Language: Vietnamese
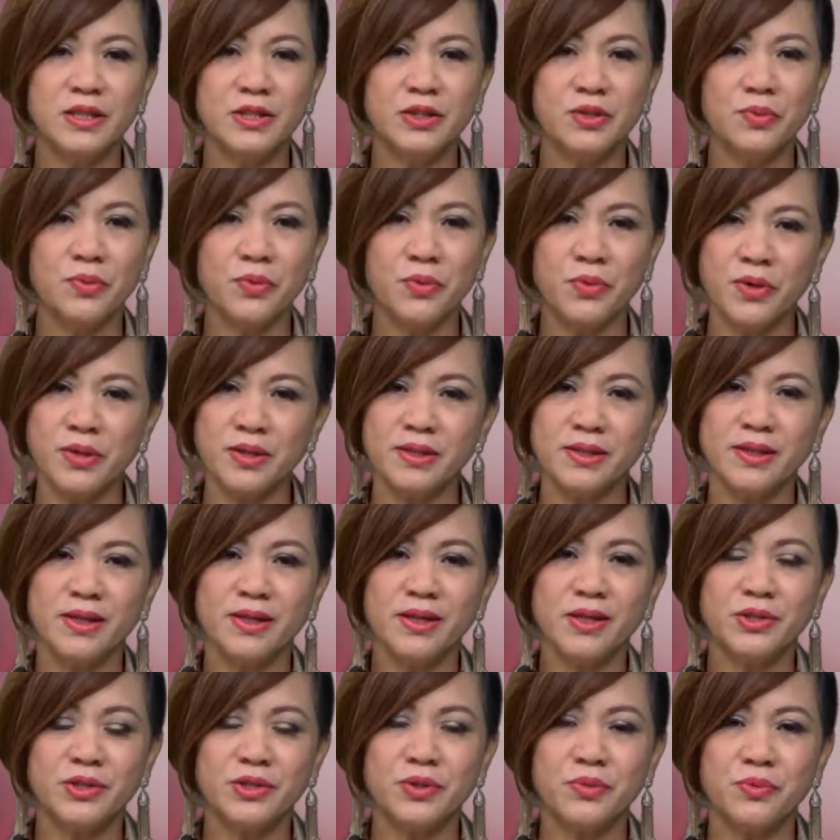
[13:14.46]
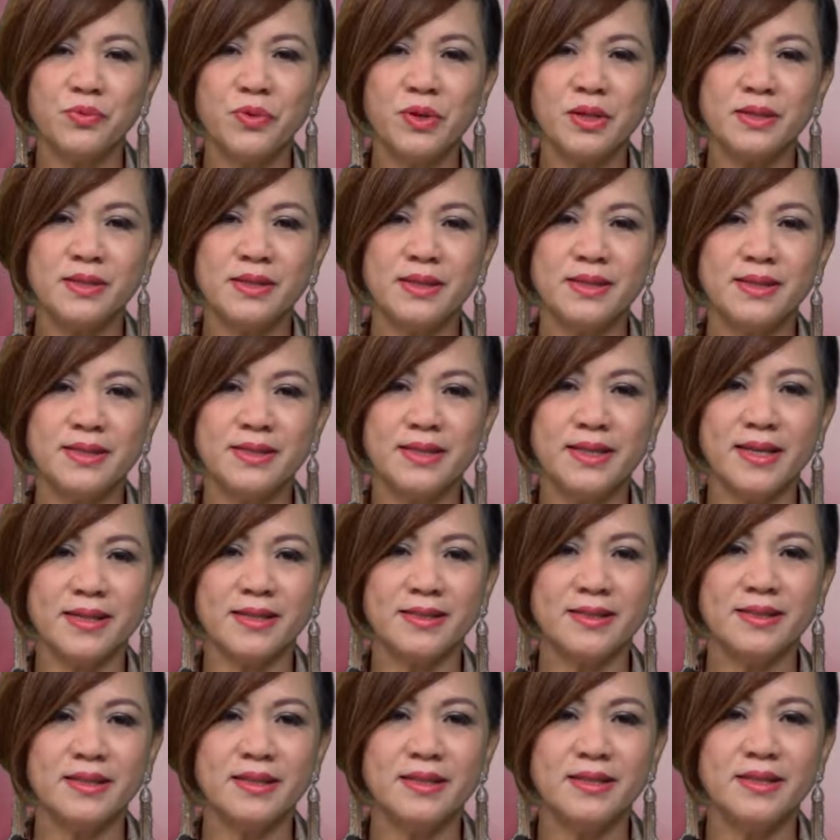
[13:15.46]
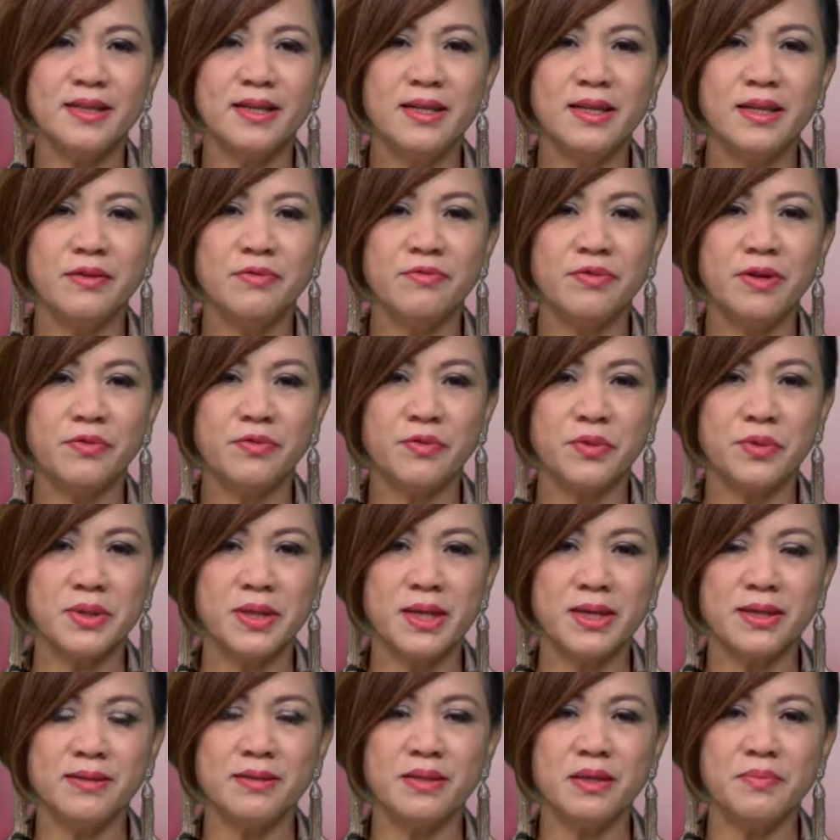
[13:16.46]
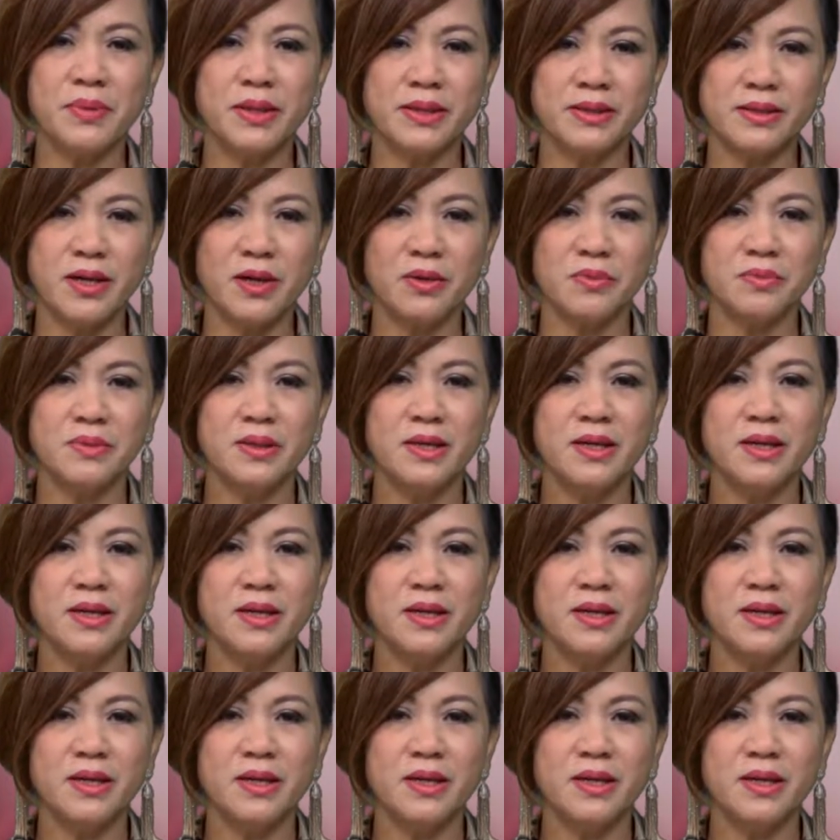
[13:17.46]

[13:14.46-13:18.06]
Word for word: Trung Quốc. Trung Quốc thừa nhận đưa lính và vũ khí tới Biển Đông.